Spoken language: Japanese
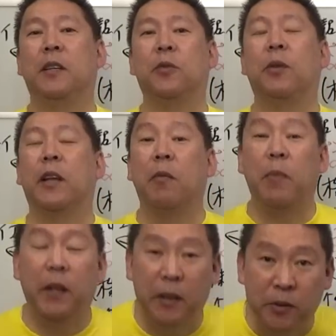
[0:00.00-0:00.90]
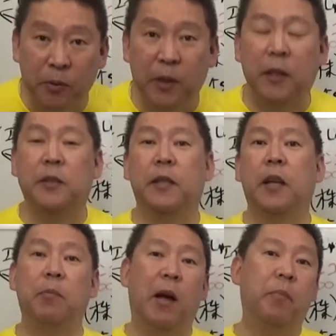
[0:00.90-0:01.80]
そこは賢明な人でです
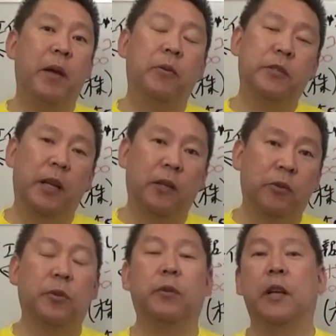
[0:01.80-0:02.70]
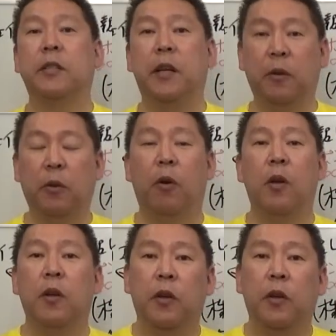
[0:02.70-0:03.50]
ね、今、弁護士さんと相談していると。